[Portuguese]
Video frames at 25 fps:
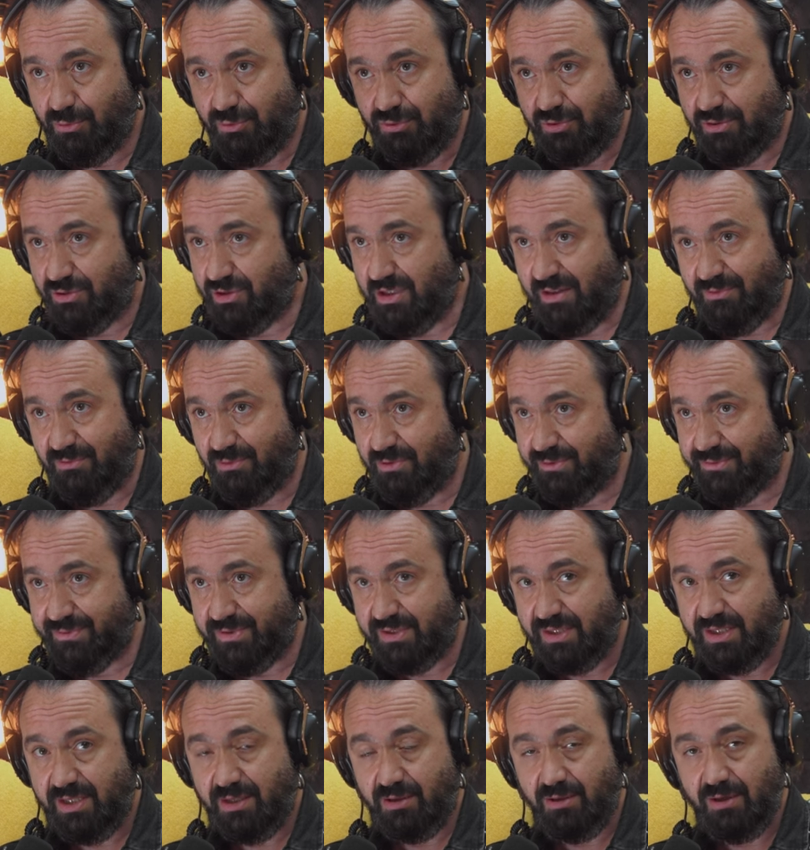que os outros estavam a
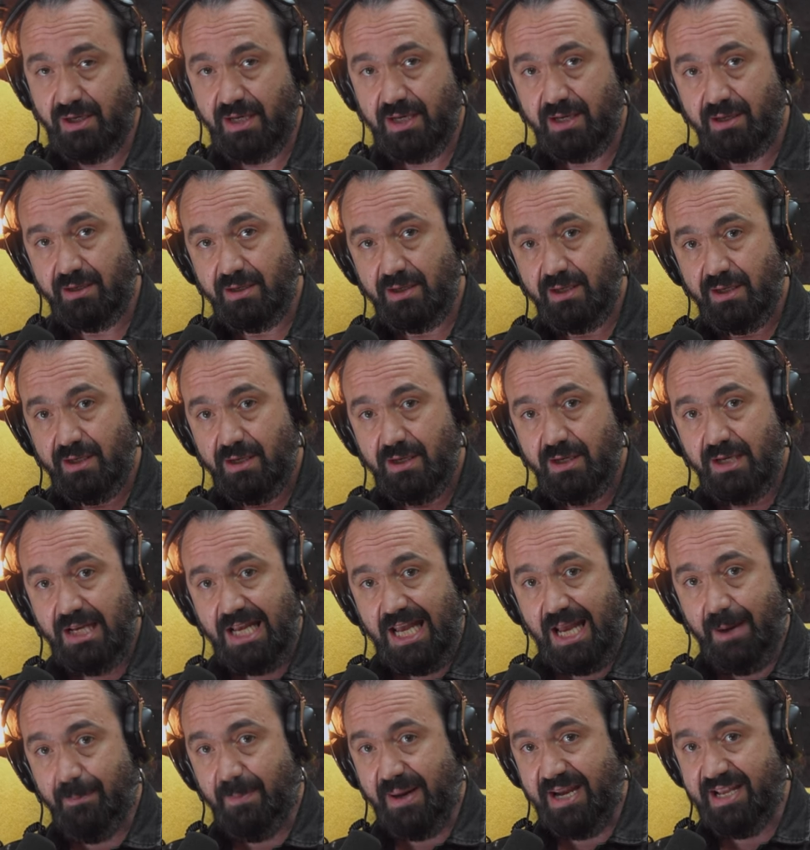fazer, não era?
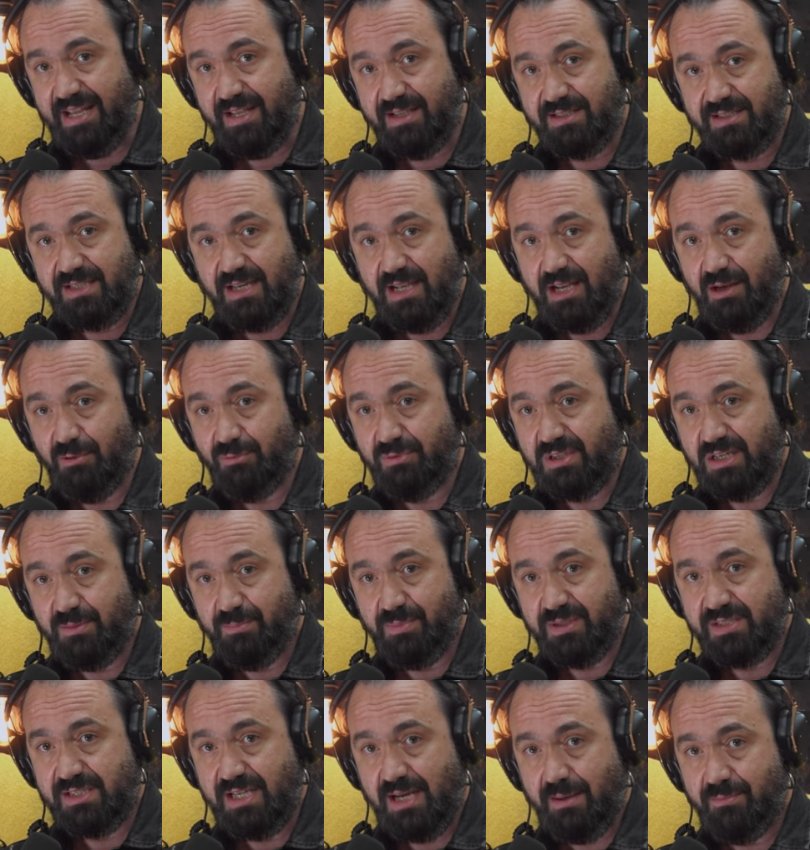Epá, e se calhar
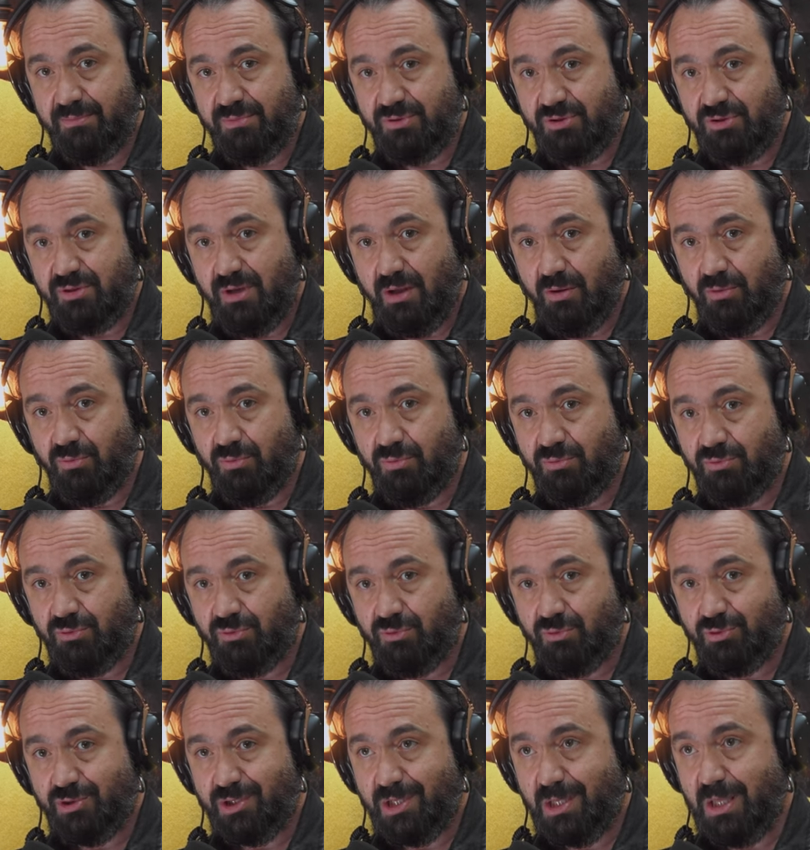ultrapassámos alguns
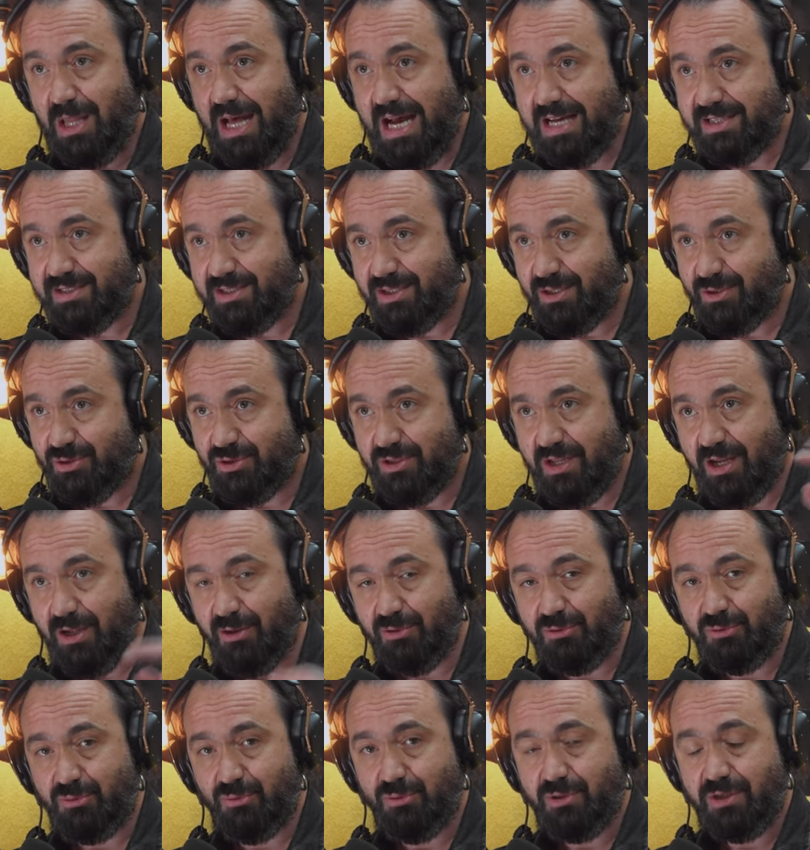dos clássicos da
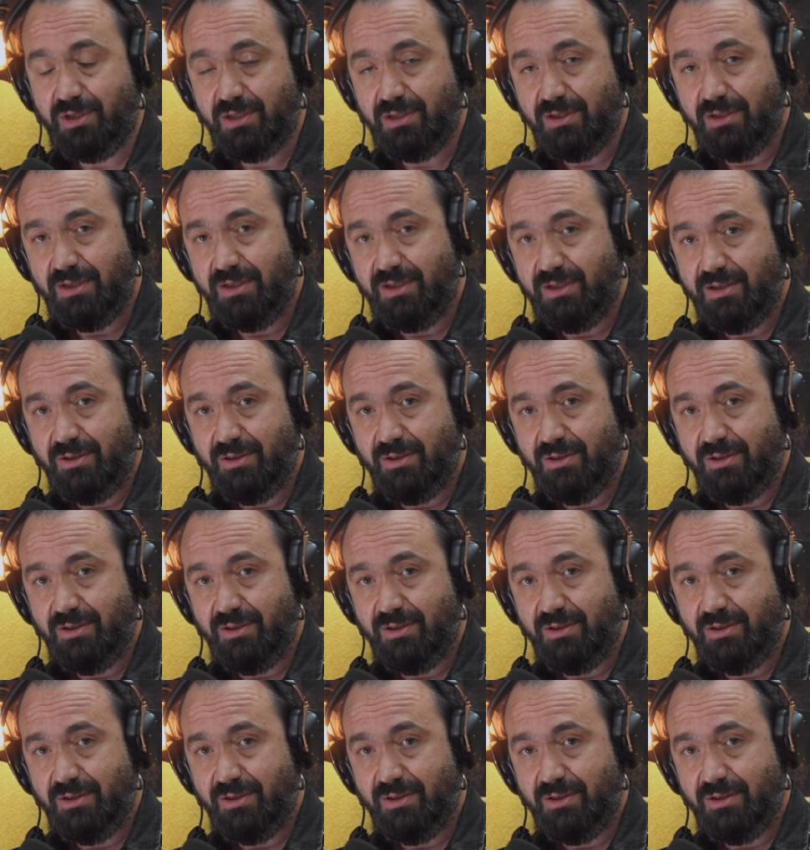altura